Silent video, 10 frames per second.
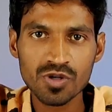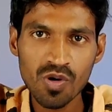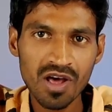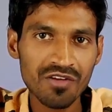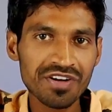సో
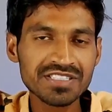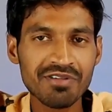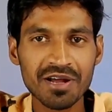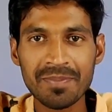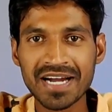హలో ఫ్రెండ్స్
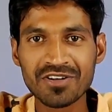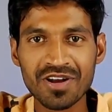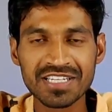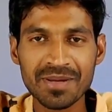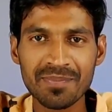వెల్కమ్ బ్యాక్ టు
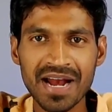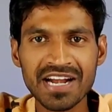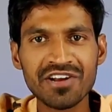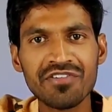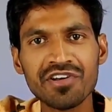అనేది
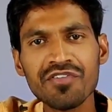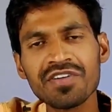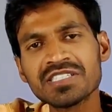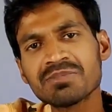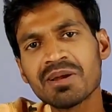బ్రాండ్ న్యూ వీడియో
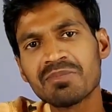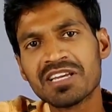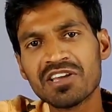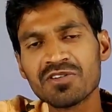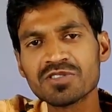ఫ్రెండ్స్ మనం
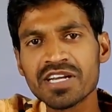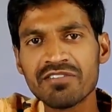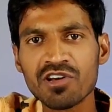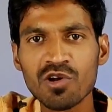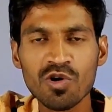ఈ రోజు ఈ
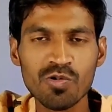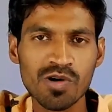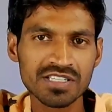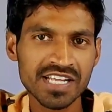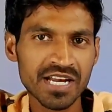వీడియోలో
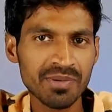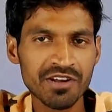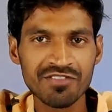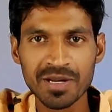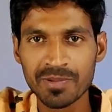ఒకసారి
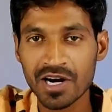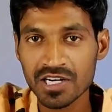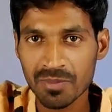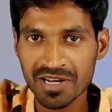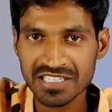మనం
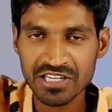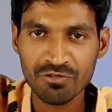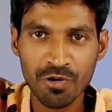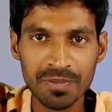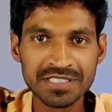ఫ్లిప్కార్ట్
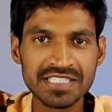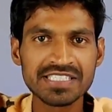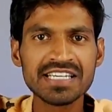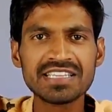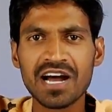అప్లికేషన్ ఓపెన్
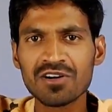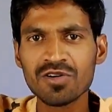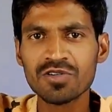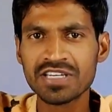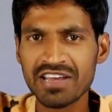చేసి
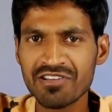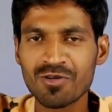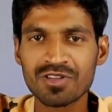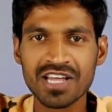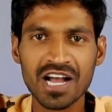దాంట్లో ఏవి
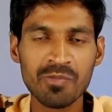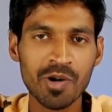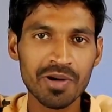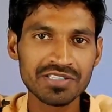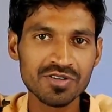కొంతగా
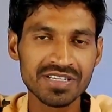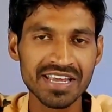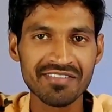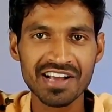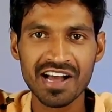మొబైల్స్
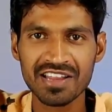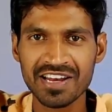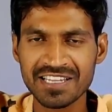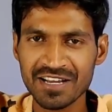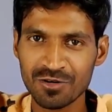ఏవి
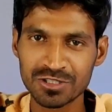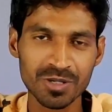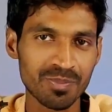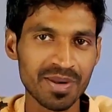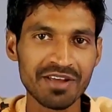కాదనేది
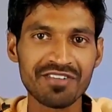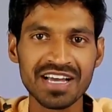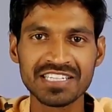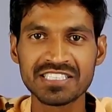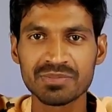కొంచెం
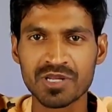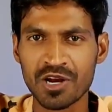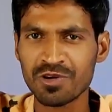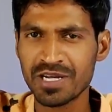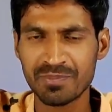బ్రీఫ్గా అయితే
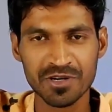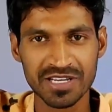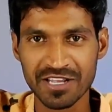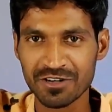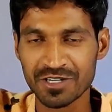చెప్తున్నాను ఇప్పుడు
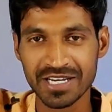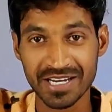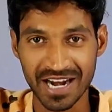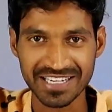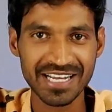ఈరో
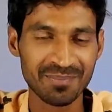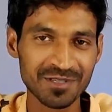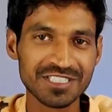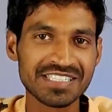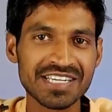అంటే
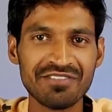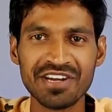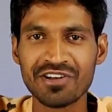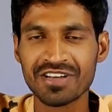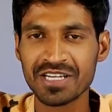ఇప్పుడు చేసిన
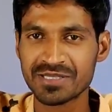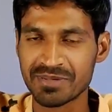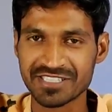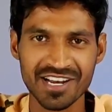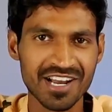వీడియోకి
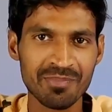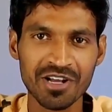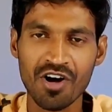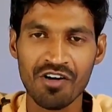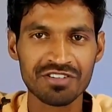స్పెషల్గా
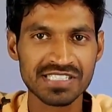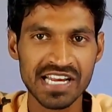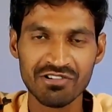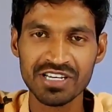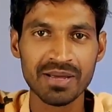మీకు ఆఫర్స్
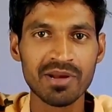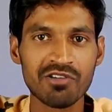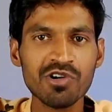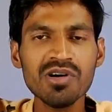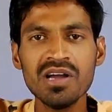లేవు ఏం లేవు